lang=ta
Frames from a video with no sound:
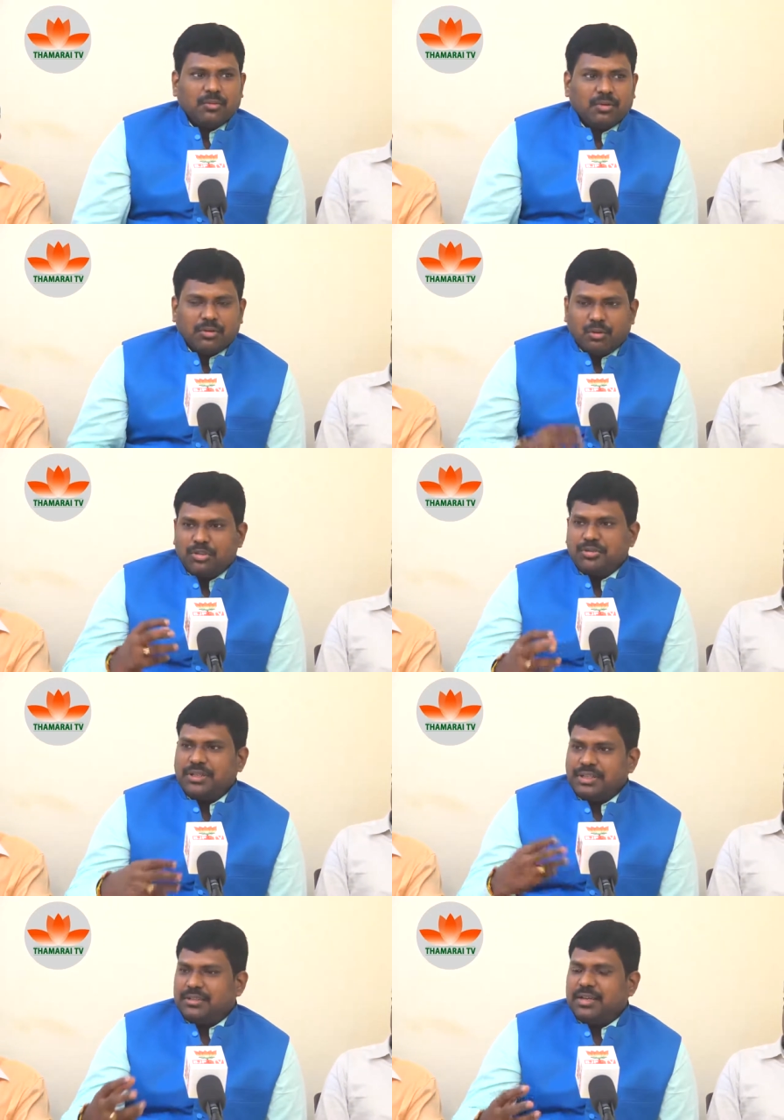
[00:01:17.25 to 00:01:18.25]
ஒரு கூட்ஸ்
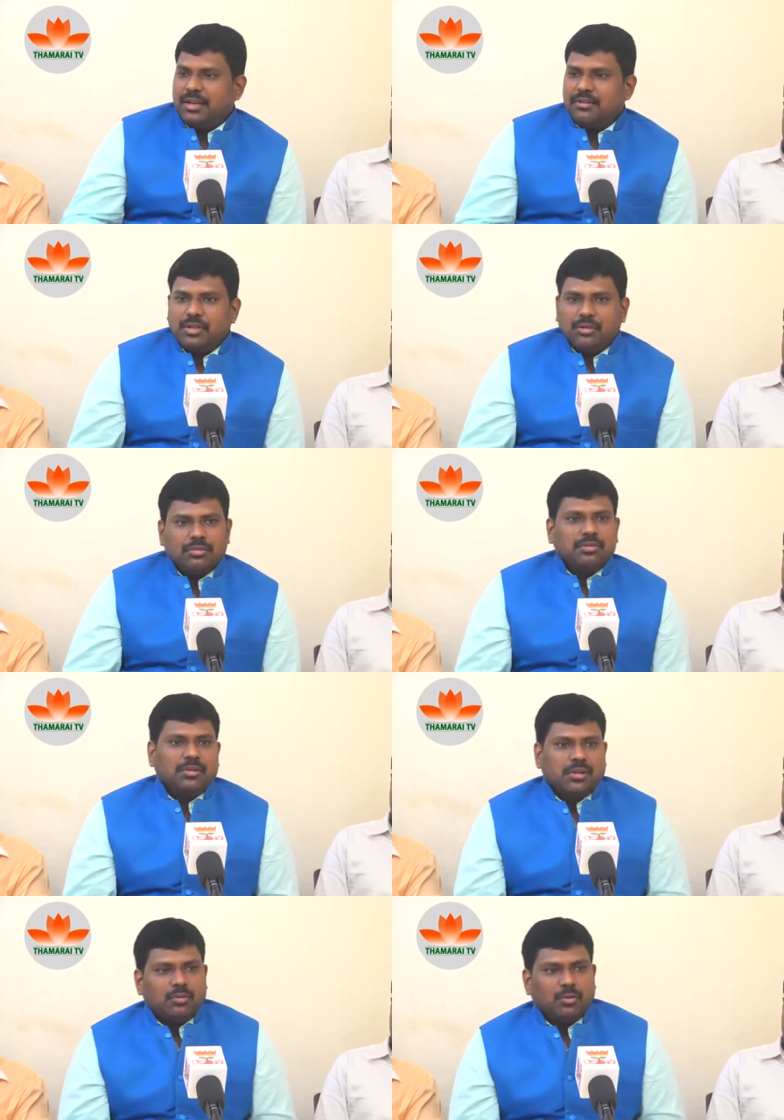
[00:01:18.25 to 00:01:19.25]
வந்து இந்தியாவில் வந்து
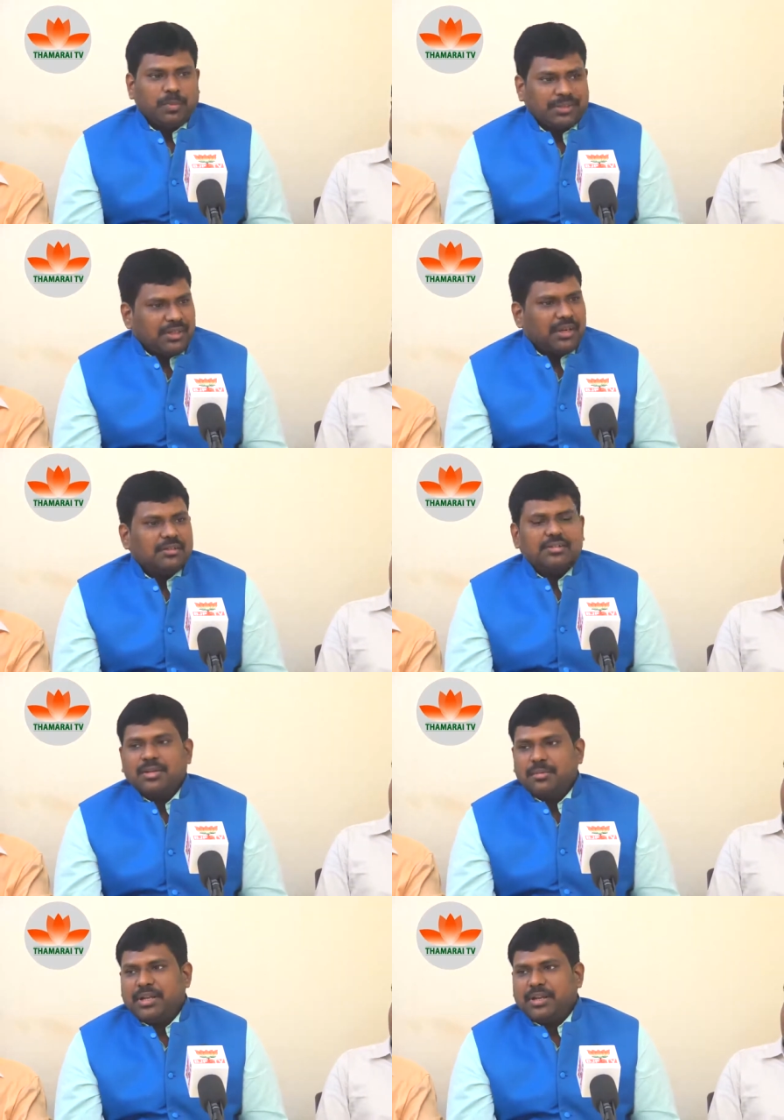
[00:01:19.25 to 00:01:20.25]
உற்பத்தி ஆகுது
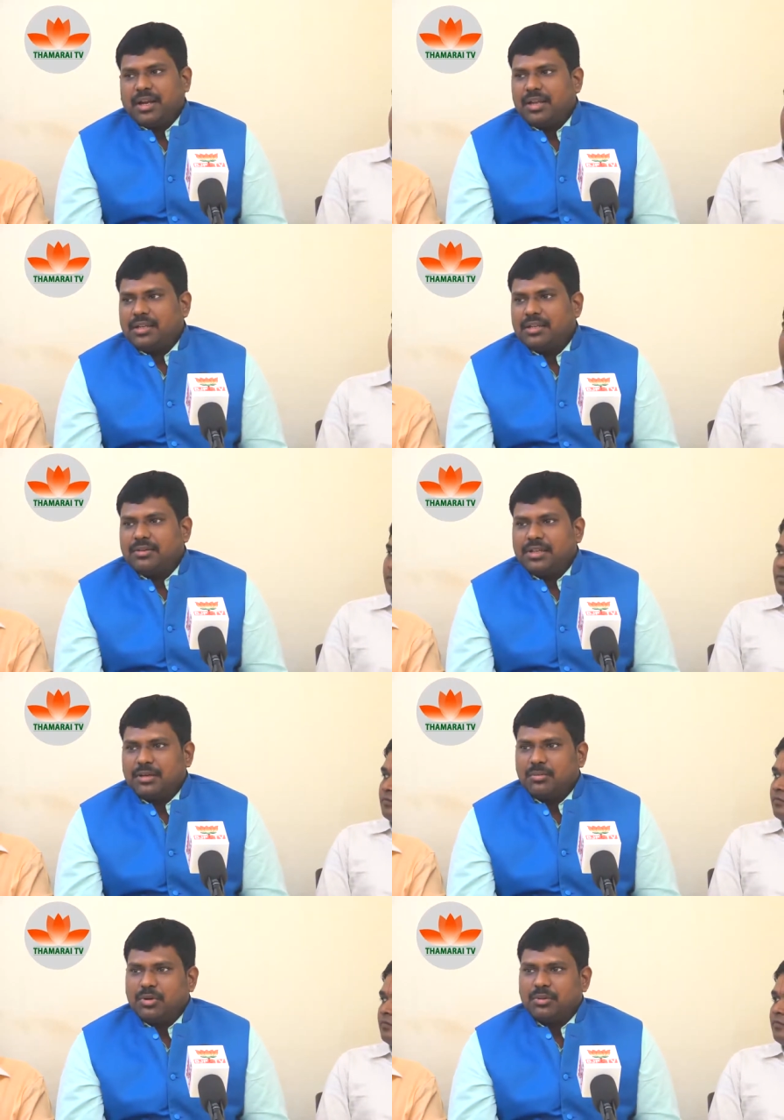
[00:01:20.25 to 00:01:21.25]
அப்படிங்கன்னா அதுக்கு வந்து
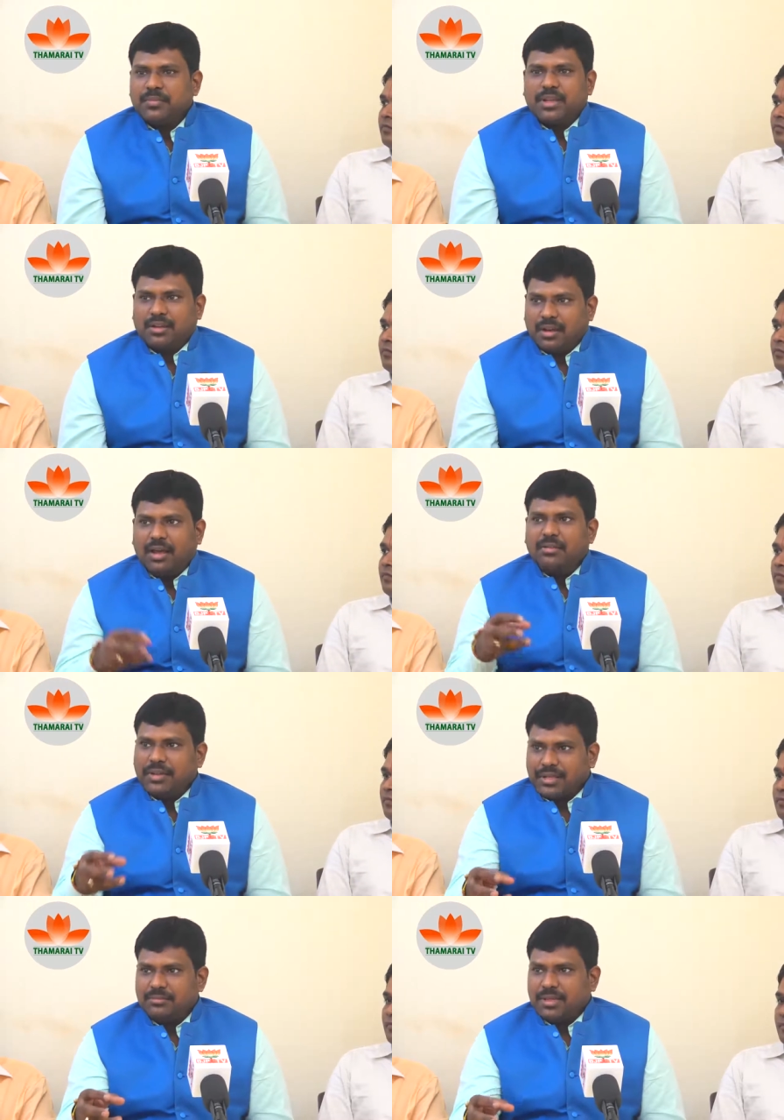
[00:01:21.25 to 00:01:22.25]
நம்ம கலால்
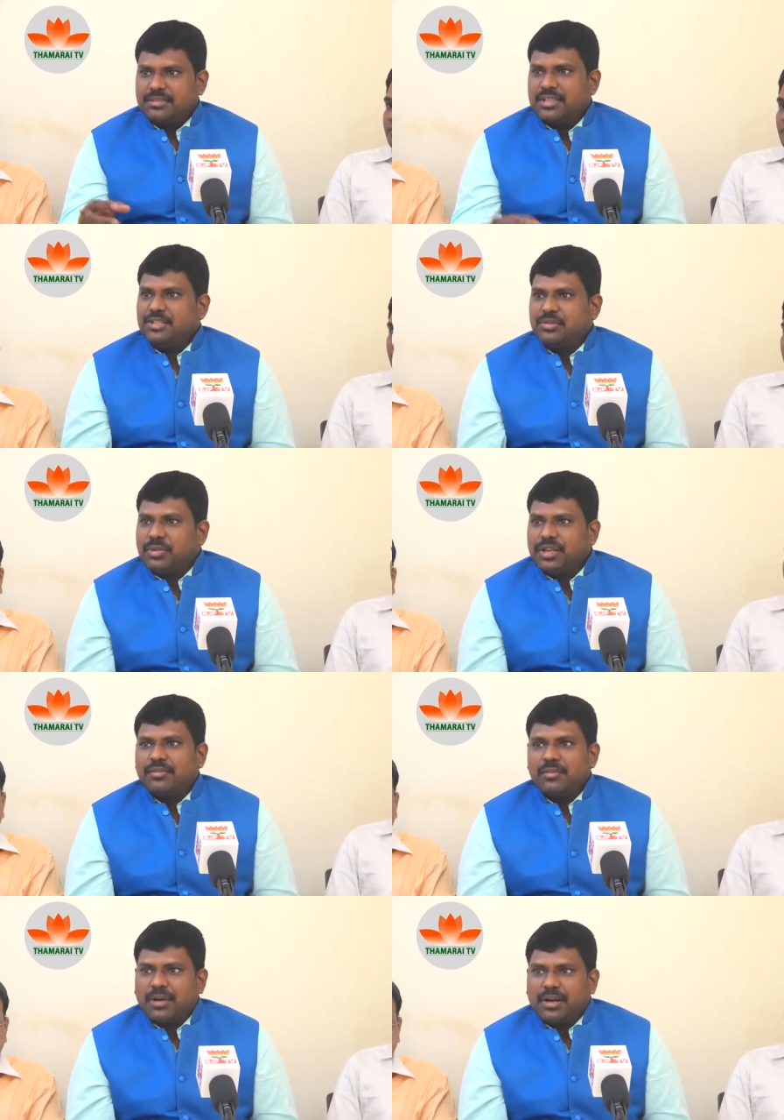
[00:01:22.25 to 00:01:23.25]
வரி எக்ஸைஸ் டியூட்டி
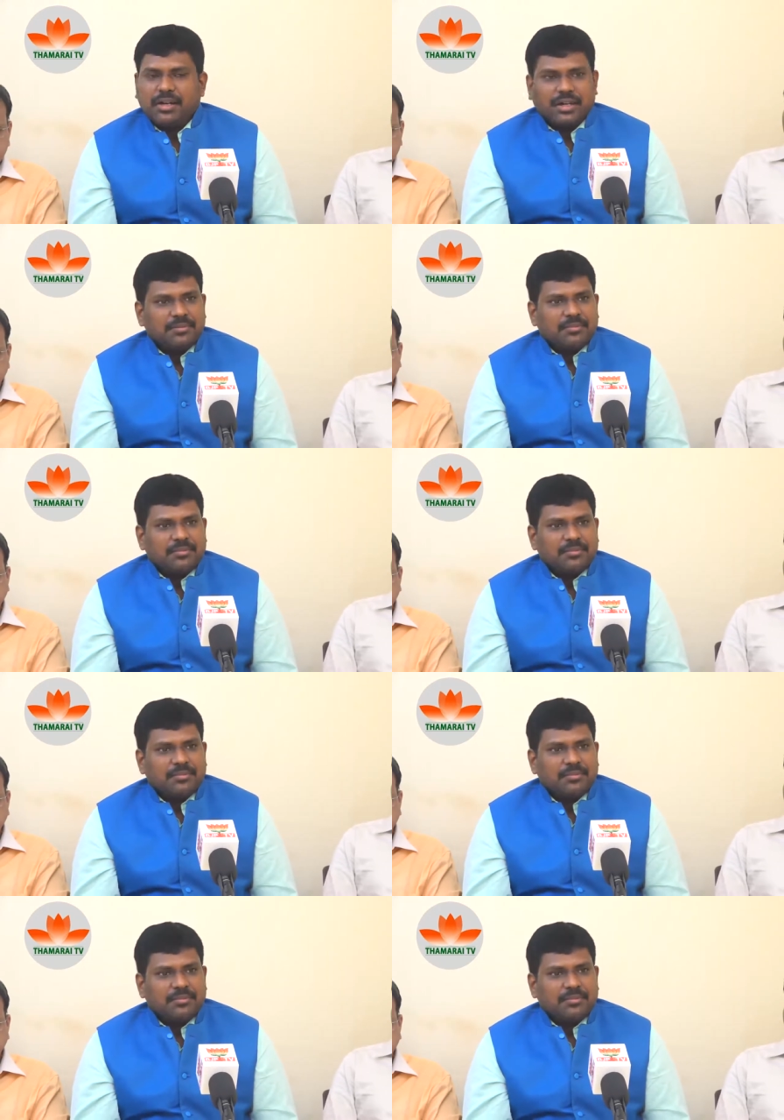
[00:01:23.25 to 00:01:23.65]
லெவி பண்ணுறாங்க